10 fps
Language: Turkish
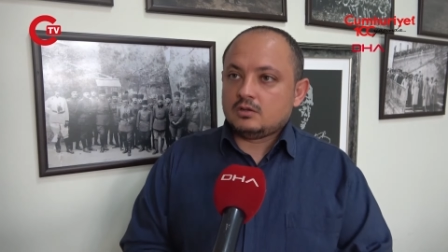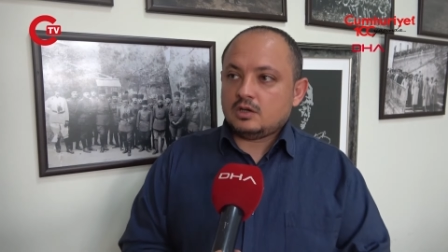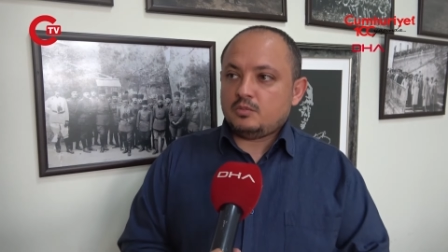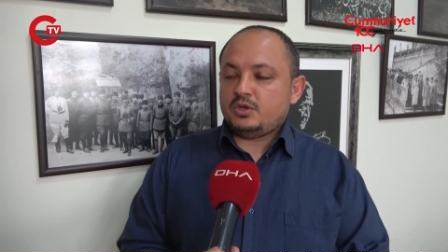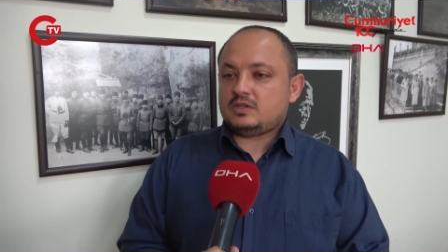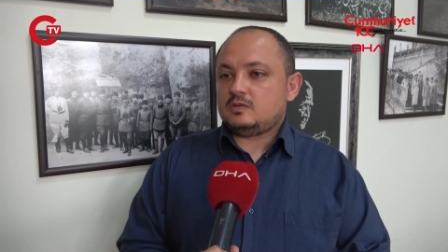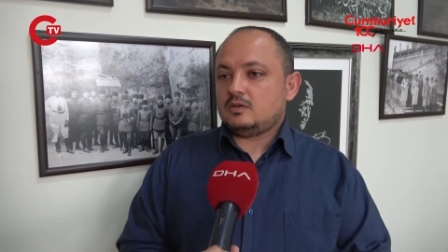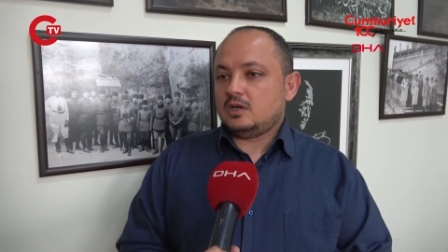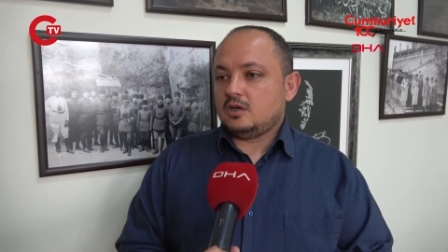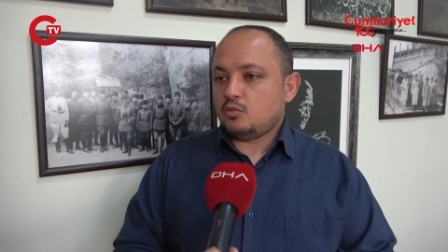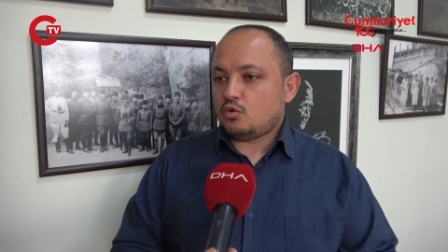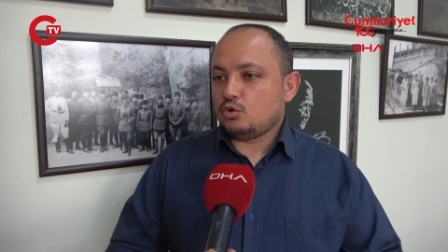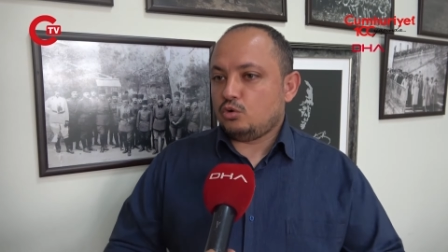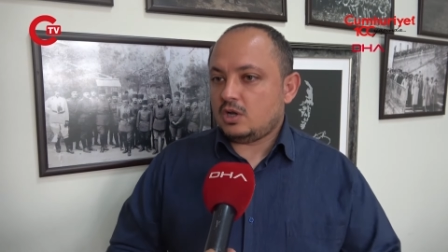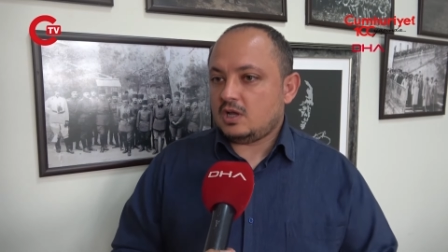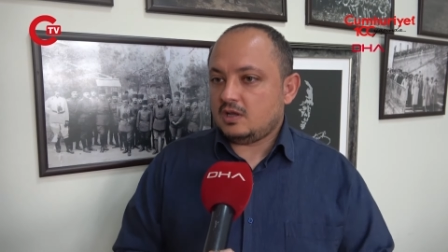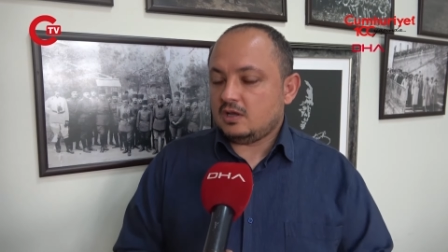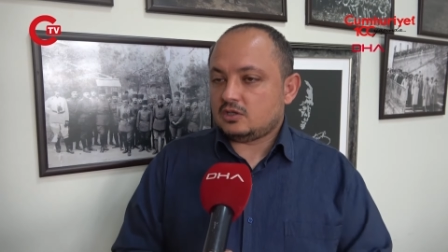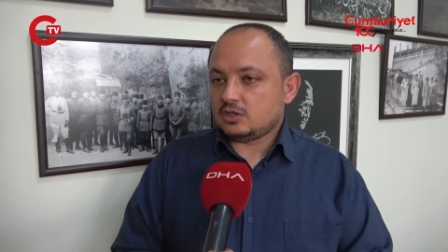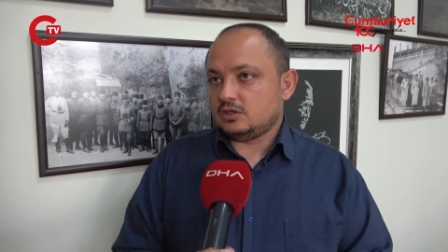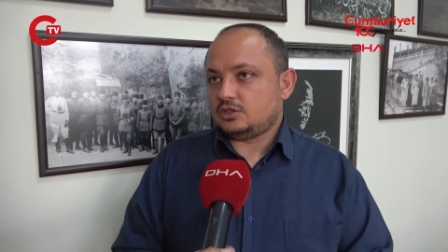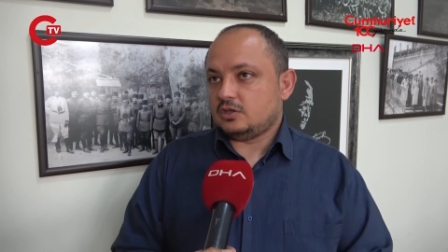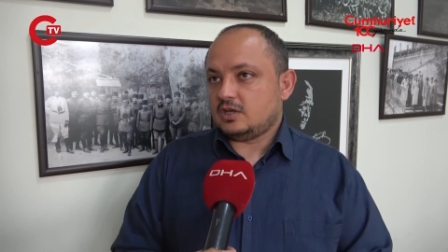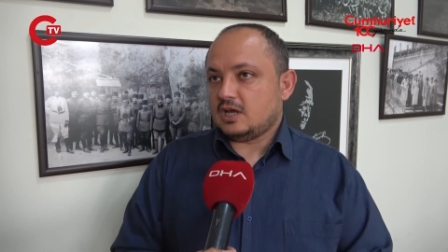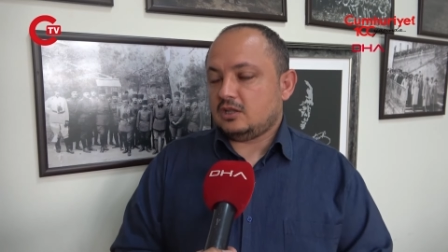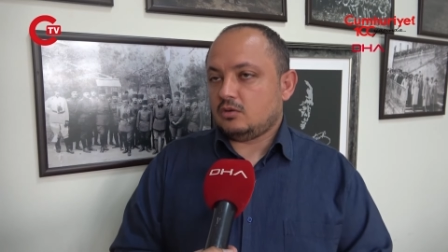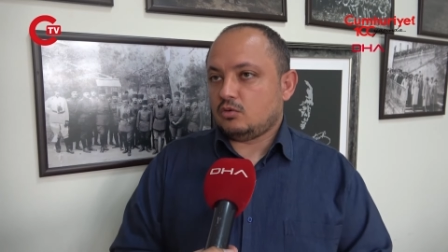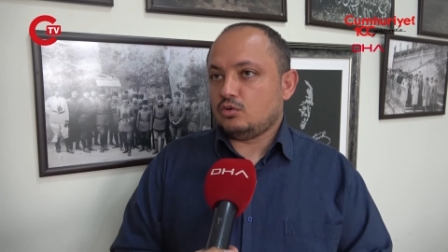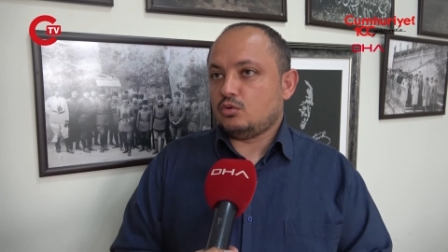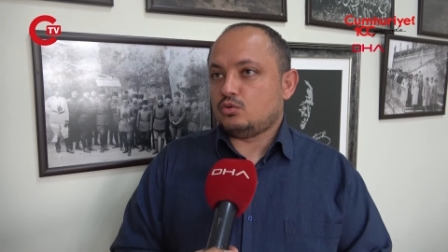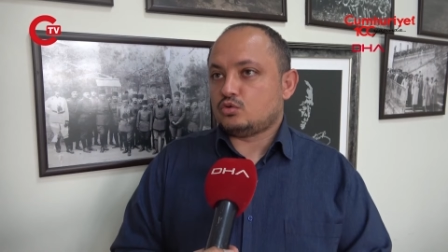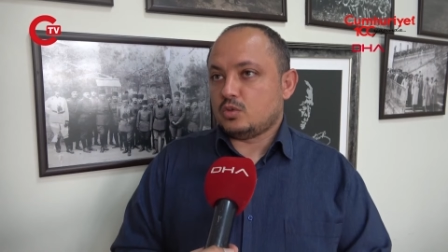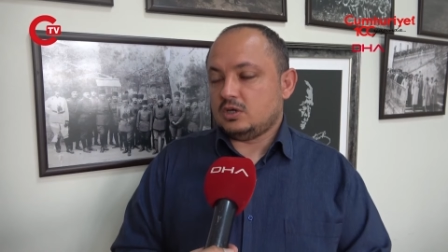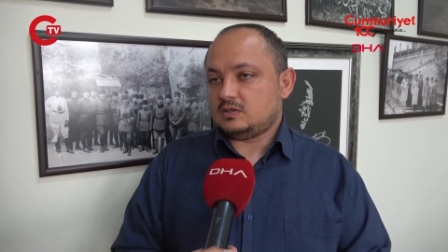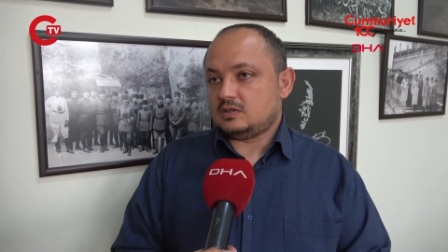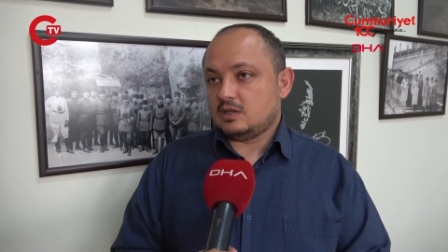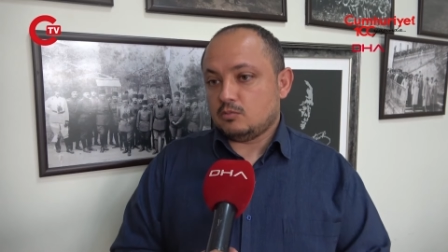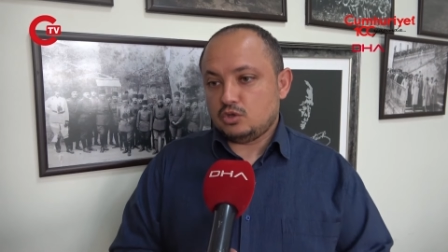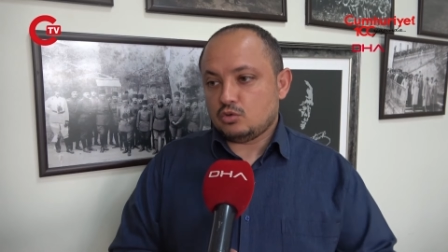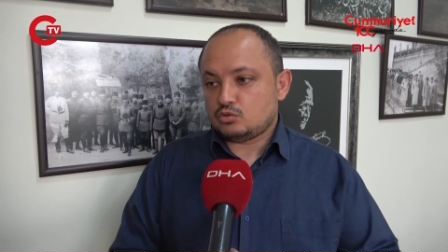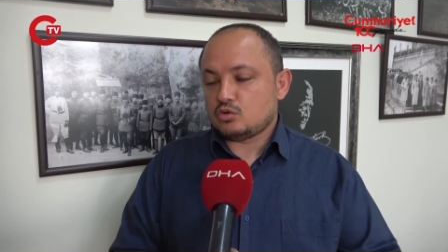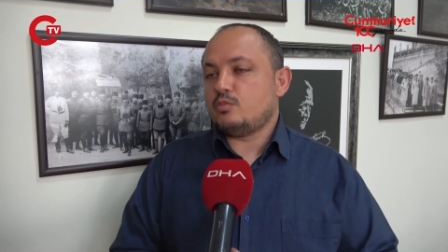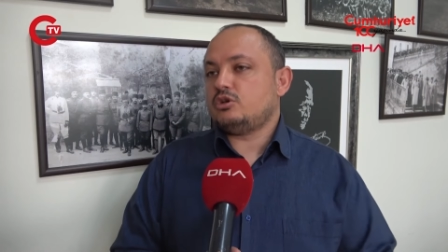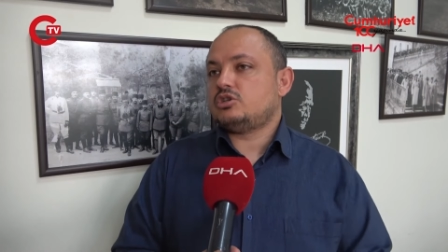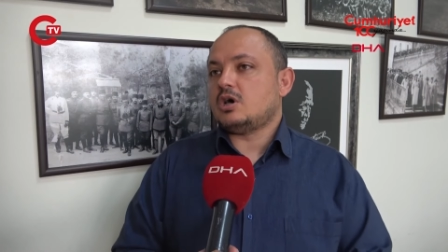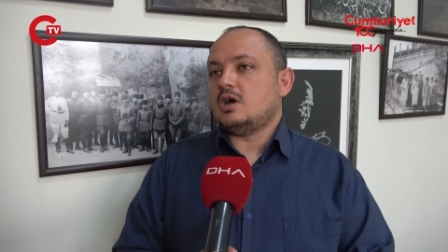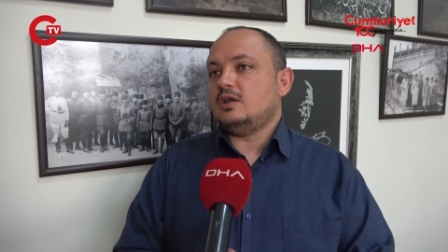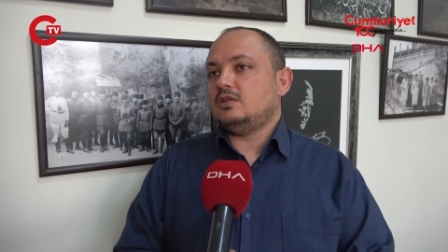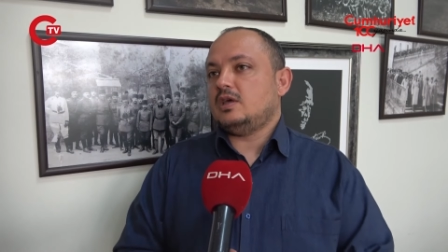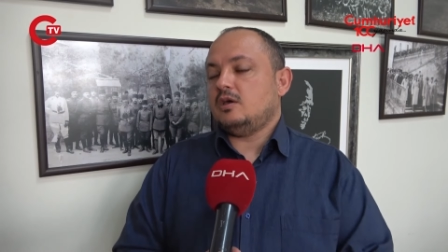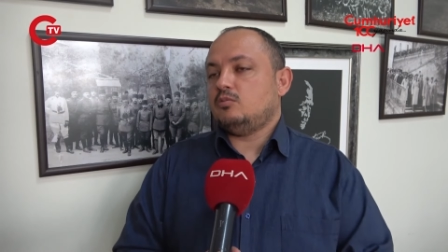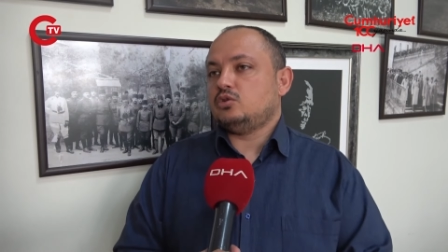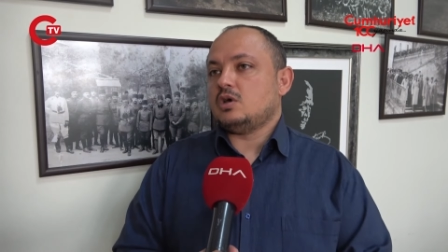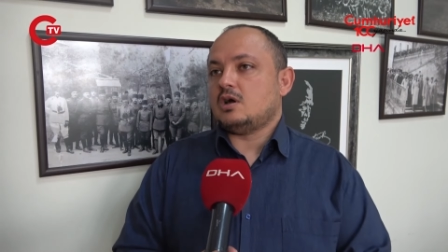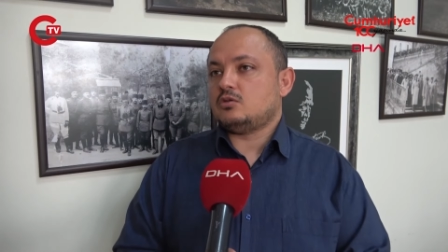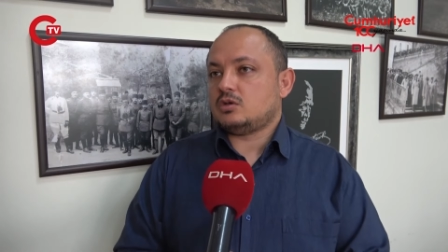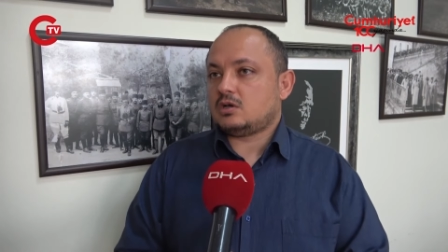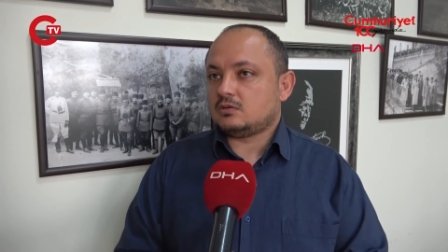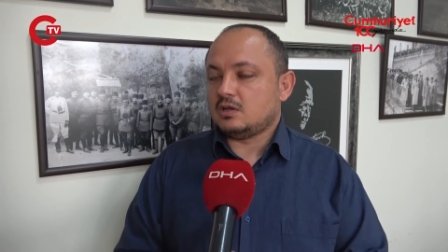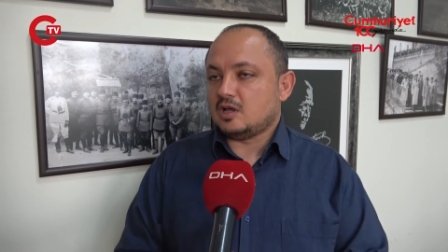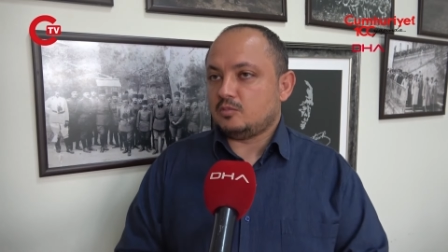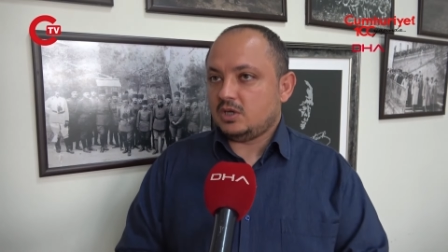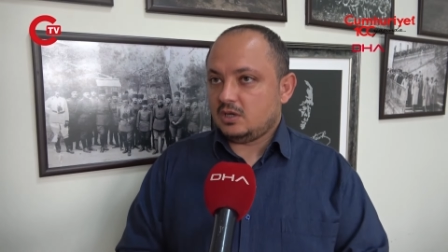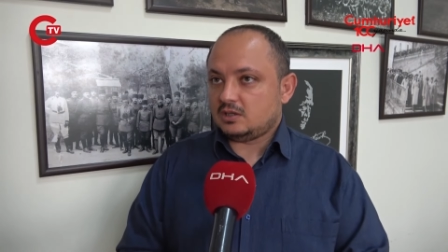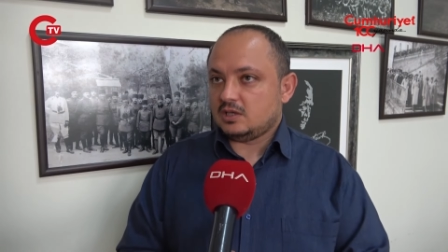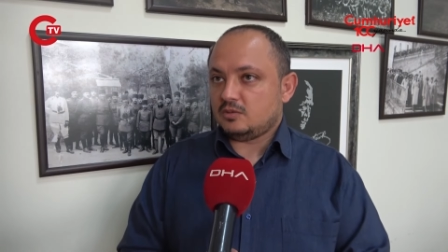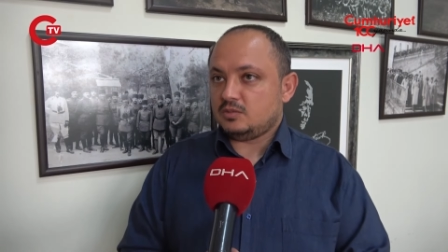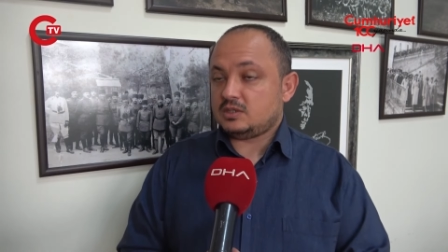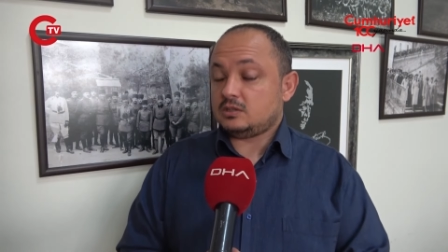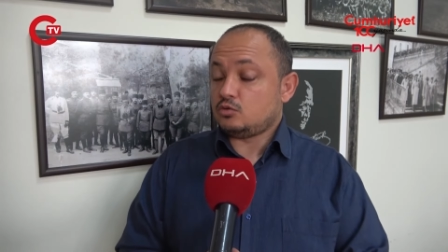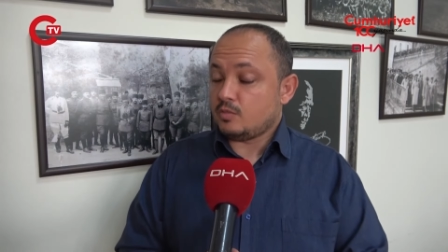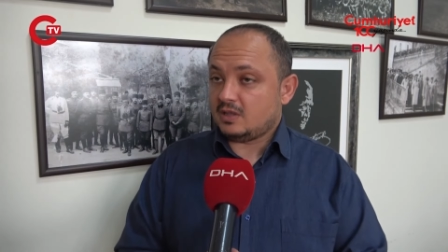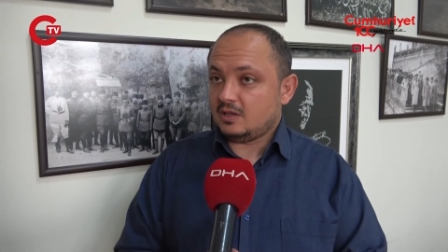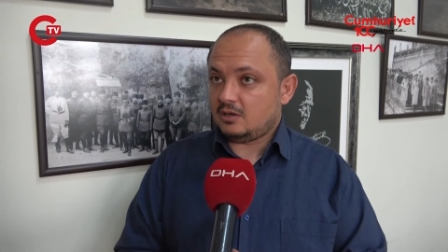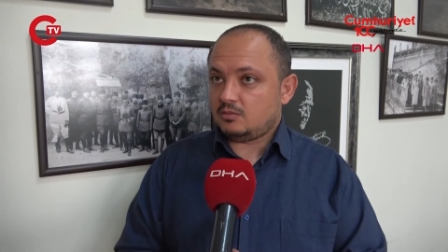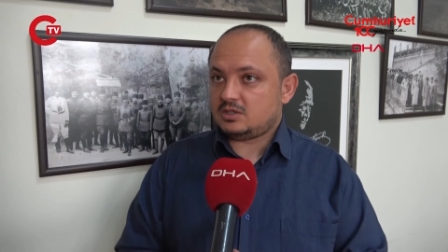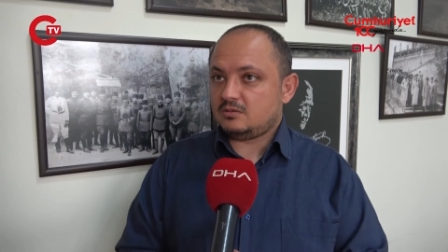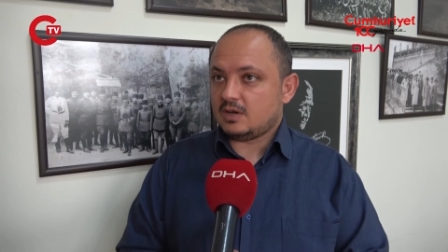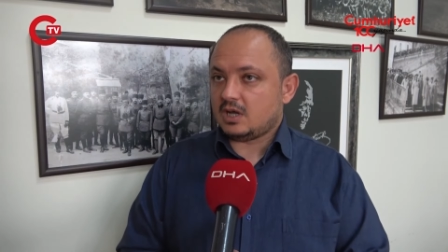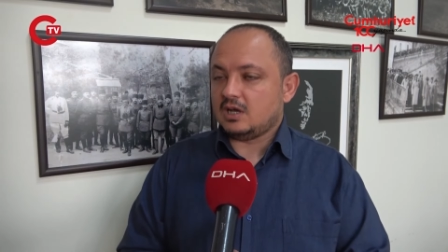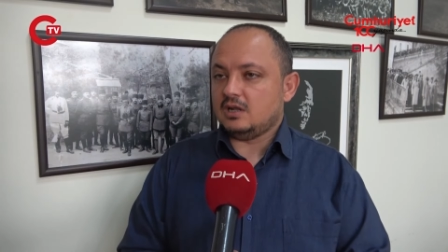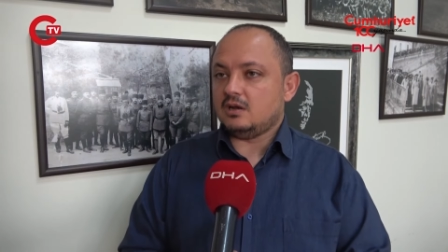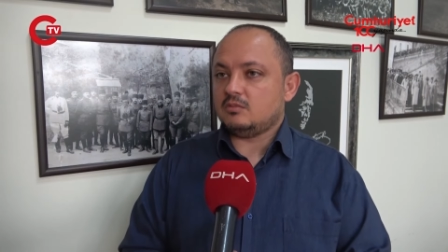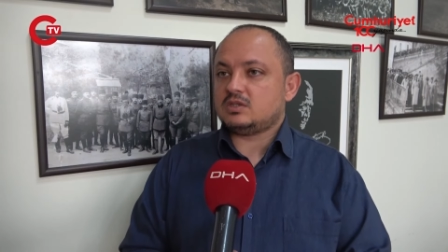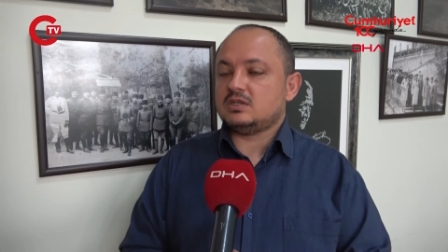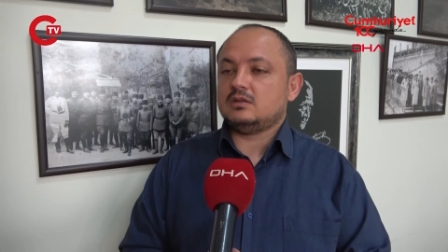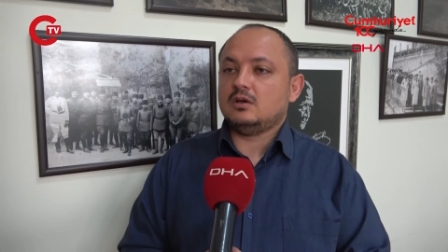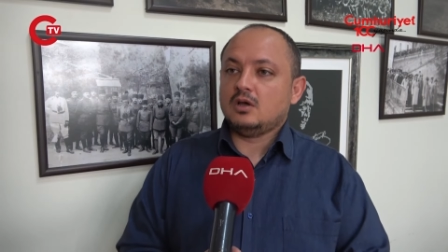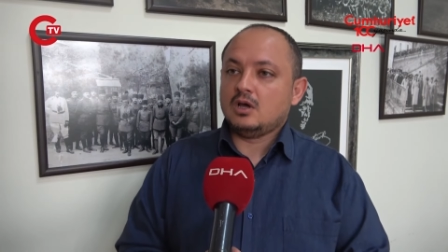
Tabi biz e, bu konuyla ilgili çalışırken 19 Mayıs 1915 tarihinde bu taarruza katılan birliklerimizin, tümenlerimizin ve alaylarımızın